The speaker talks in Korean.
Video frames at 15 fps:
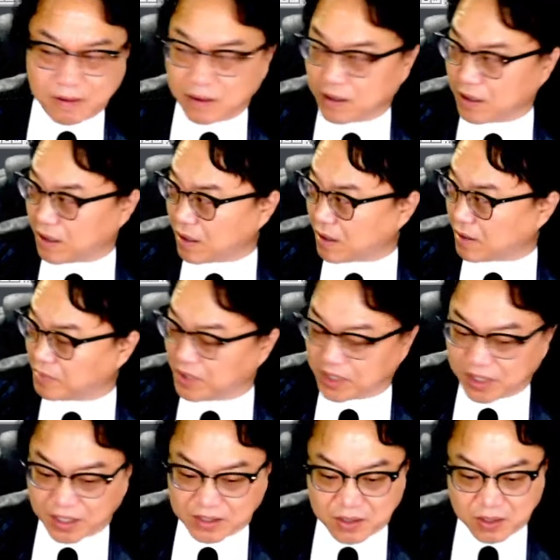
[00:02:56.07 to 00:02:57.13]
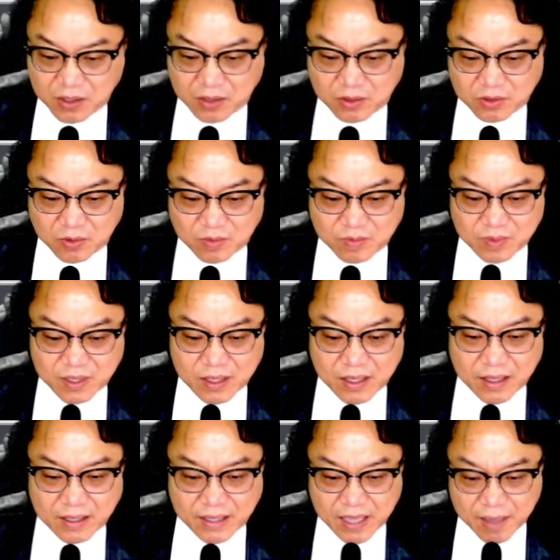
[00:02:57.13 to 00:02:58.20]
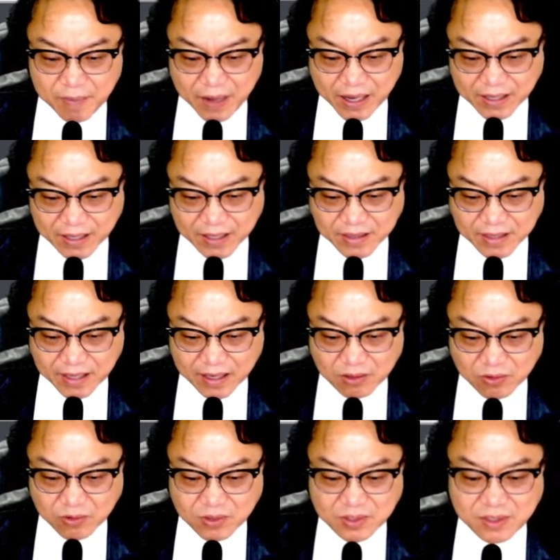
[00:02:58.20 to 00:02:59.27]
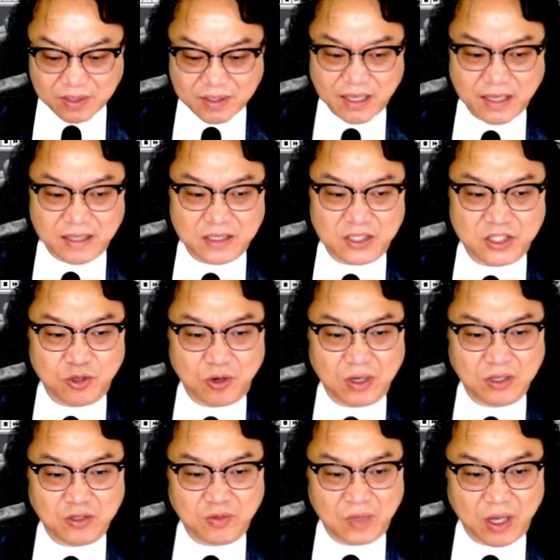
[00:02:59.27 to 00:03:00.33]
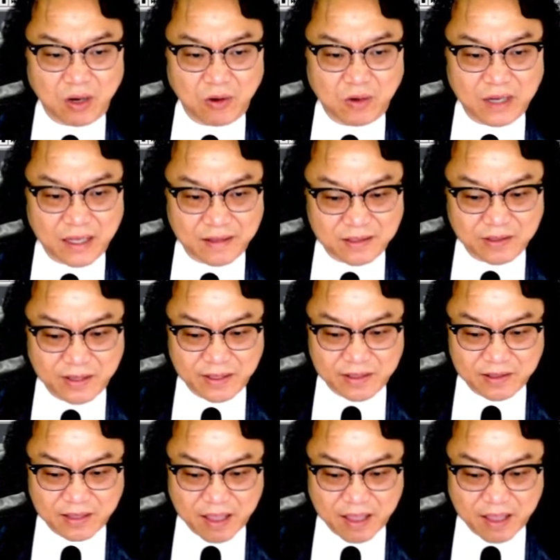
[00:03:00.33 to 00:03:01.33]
어, 밑에서 좀 갭 하락했다가도 끌어당기는 시도가 좀 나올 가능성이 있는데,